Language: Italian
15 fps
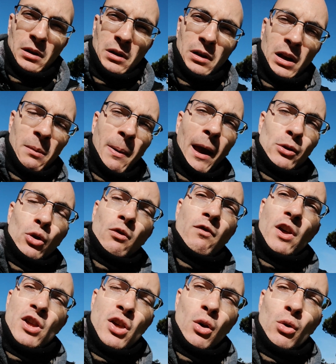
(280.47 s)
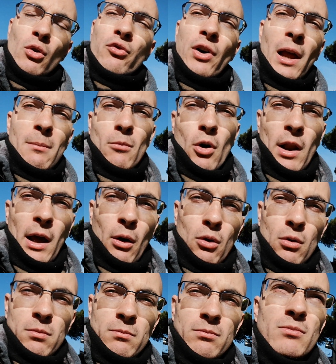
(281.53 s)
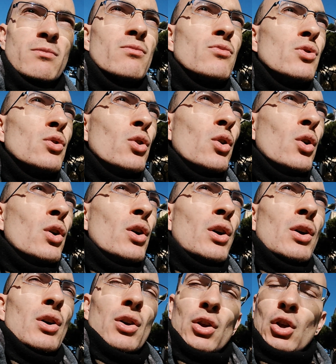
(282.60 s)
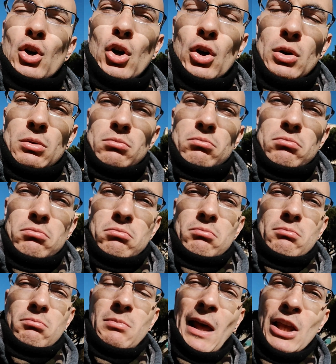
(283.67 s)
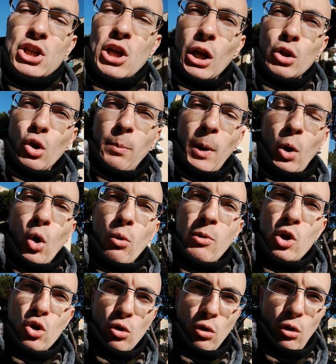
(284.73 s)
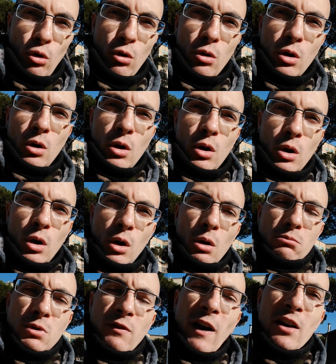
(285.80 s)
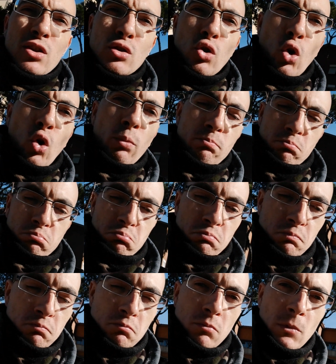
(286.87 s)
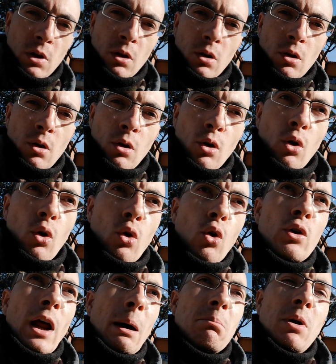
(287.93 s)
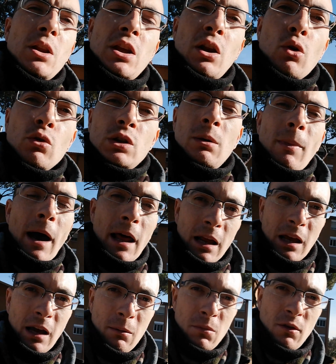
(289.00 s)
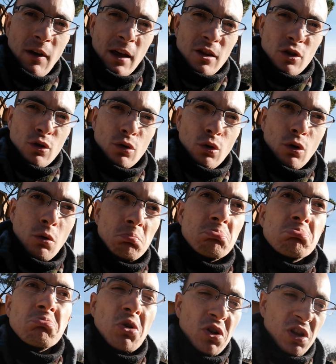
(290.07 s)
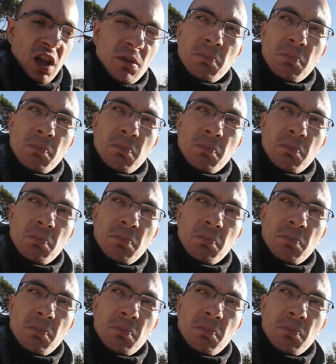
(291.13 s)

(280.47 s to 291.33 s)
ripeto, il vestito non fa il monaco. Io mi accetto per come sono, mi vesto con abiti non di marca, mi vesto, forse